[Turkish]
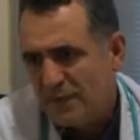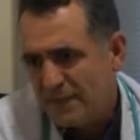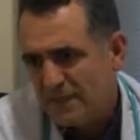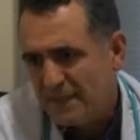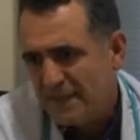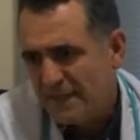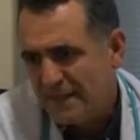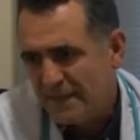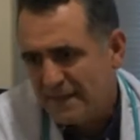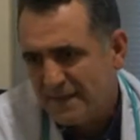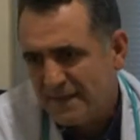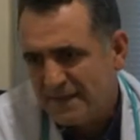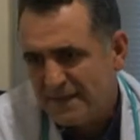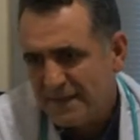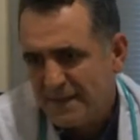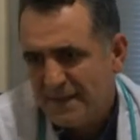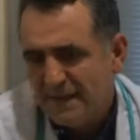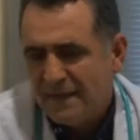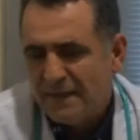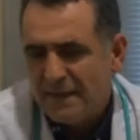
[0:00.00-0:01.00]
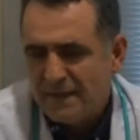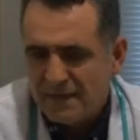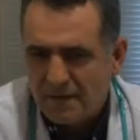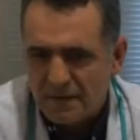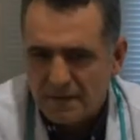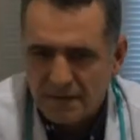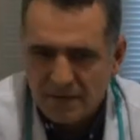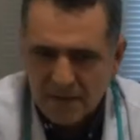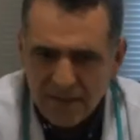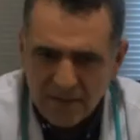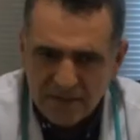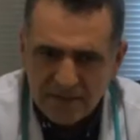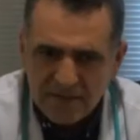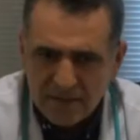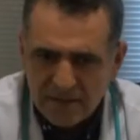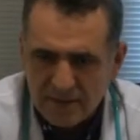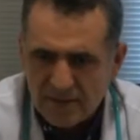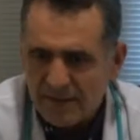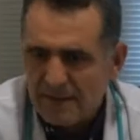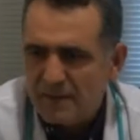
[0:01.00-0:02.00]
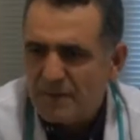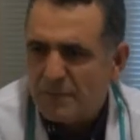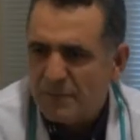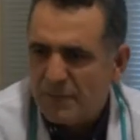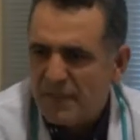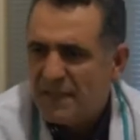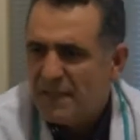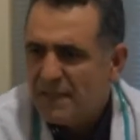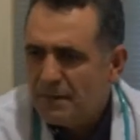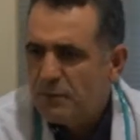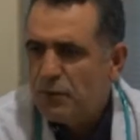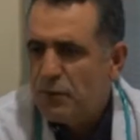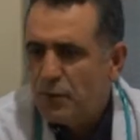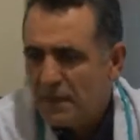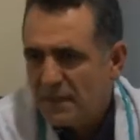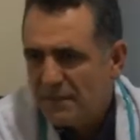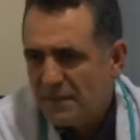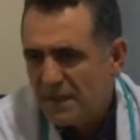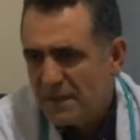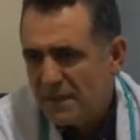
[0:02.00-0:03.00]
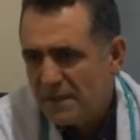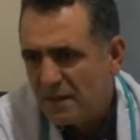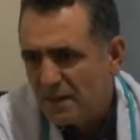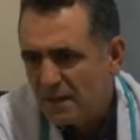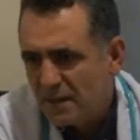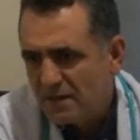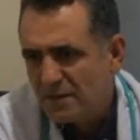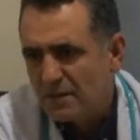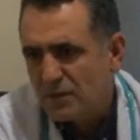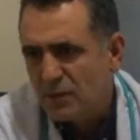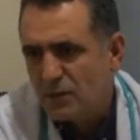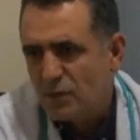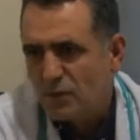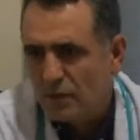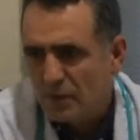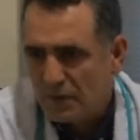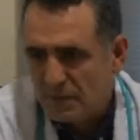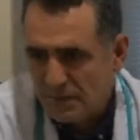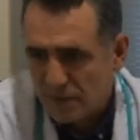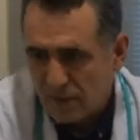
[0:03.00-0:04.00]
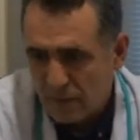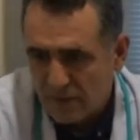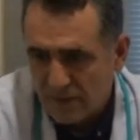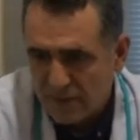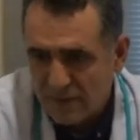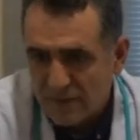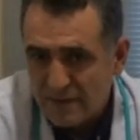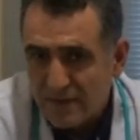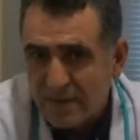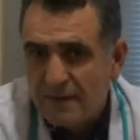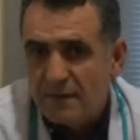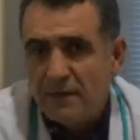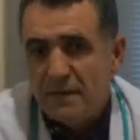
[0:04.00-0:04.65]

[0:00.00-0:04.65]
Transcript: gebeliktir ya da gerçekten belli bir döneme kadar ancak tutturabiliyorlar.